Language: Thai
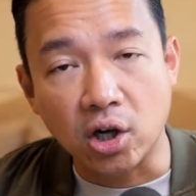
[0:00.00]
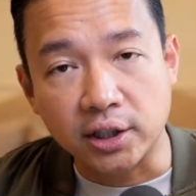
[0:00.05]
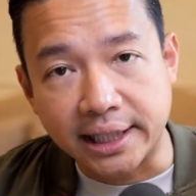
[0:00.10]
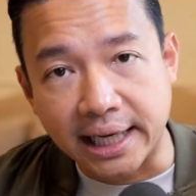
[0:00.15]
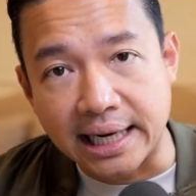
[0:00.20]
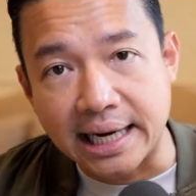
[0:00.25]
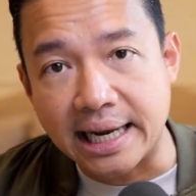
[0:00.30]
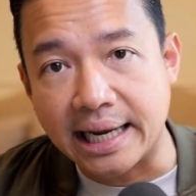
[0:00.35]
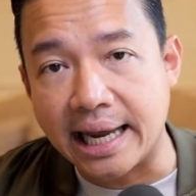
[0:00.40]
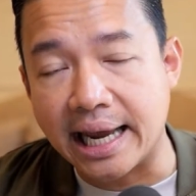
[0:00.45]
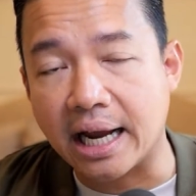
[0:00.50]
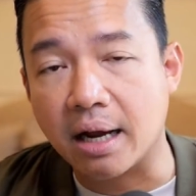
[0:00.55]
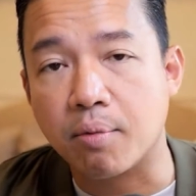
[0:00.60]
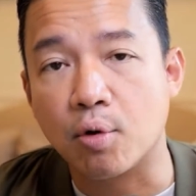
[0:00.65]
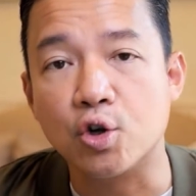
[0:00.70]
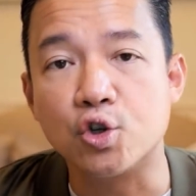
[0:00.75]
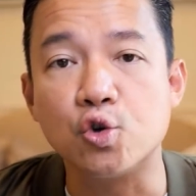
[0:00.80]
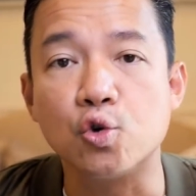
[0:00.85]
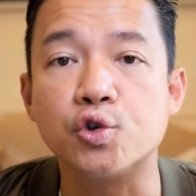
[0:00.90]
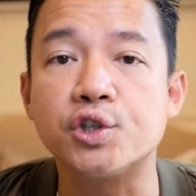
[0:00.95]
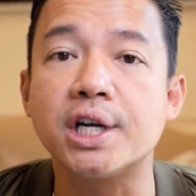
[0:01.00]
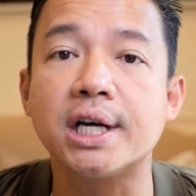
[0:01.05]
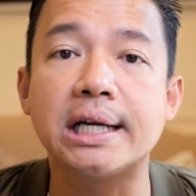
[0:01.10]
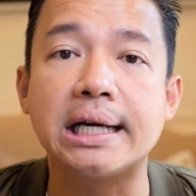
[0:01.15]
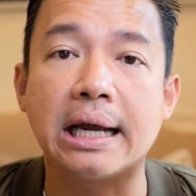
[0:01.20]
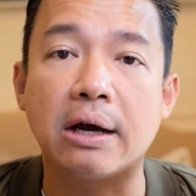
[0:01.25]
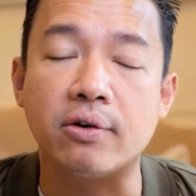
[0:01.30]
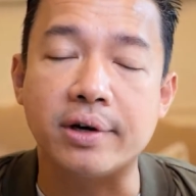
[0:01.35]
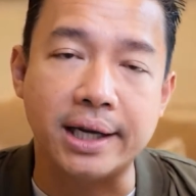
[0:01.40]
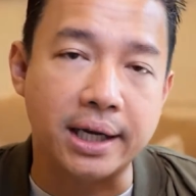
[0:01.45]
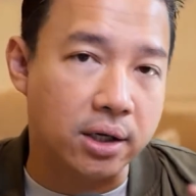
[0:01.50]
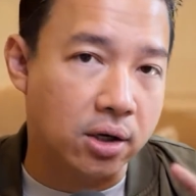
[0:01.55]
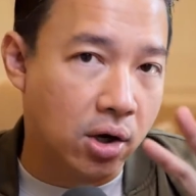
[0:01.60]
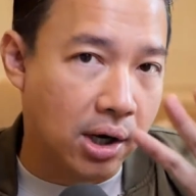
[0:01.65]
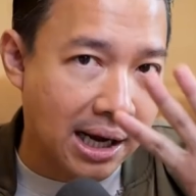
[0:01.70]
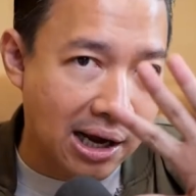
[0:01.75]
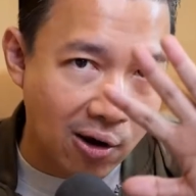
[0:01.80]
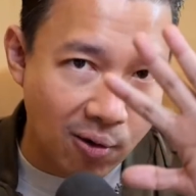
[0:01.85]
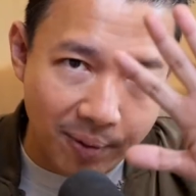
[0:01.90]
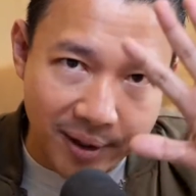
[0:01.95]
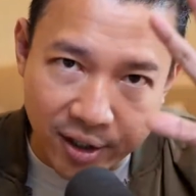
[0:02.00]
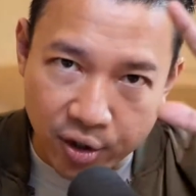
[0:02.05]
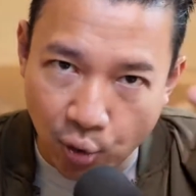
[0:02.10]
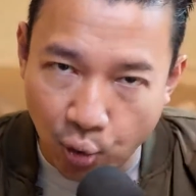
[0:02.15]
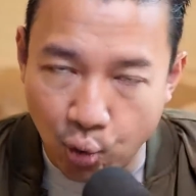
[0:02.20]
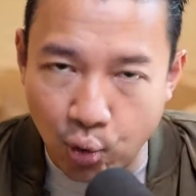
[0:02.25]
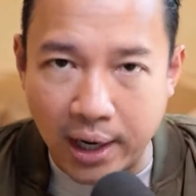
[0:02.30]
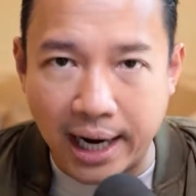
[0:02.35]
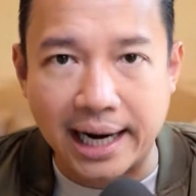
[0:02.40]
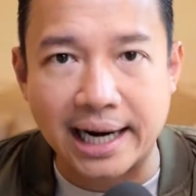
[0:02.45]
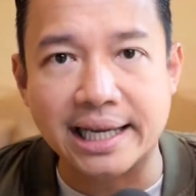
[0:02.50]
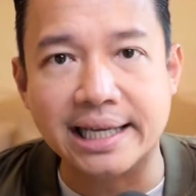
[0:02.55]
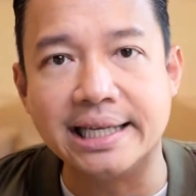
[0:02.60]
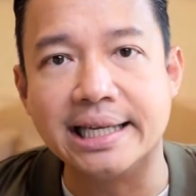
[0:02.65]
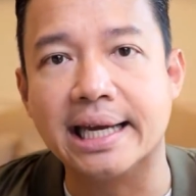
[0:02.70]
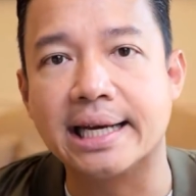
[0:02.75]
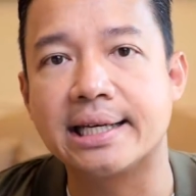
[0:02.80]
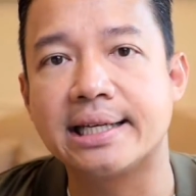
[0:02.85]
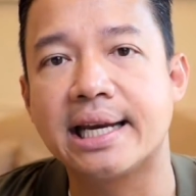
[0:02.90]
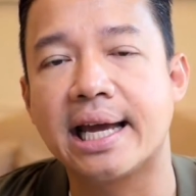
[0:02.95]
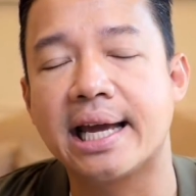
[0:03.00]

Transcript: เทคนิคเอกพลชูเชิดเราเนี่ยก็เข้าไปดูรายละเอียดใน